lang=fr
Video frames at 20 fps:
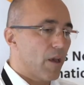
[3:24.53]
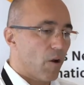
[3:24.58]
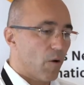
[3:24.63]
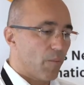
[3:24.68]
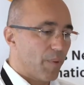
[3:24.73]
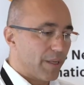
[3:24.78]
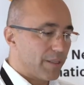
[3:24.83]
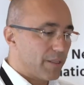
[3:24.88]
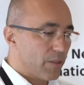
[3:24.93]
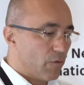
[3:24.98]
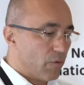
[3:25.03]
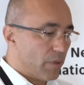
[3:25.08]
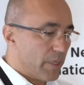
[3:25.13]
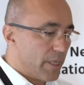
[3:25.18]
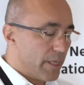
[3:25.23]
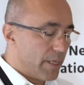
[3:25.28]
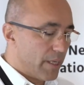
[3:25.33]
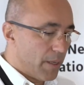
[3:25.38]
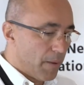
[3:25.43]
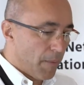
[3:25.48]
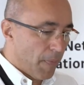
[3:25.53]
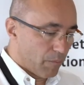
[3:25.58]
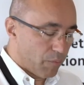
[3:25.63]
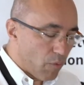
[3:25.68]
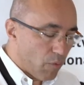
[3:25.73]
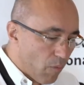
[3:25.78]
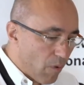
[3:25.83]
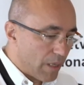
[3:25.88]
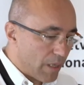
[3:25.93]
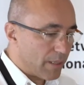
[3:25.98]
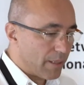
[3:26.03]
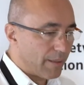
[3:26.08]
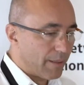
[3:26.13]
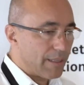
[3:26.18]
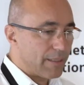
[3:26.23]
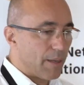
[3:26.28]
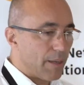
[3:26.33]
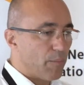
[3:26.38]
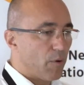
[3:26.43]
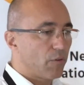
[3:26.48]
En particulier, pour moi, c'est
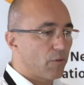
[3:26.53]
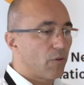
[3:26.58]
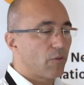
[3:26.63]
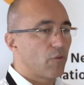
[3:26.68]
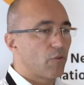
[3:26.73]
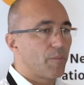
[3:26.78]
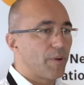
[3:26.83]
très important de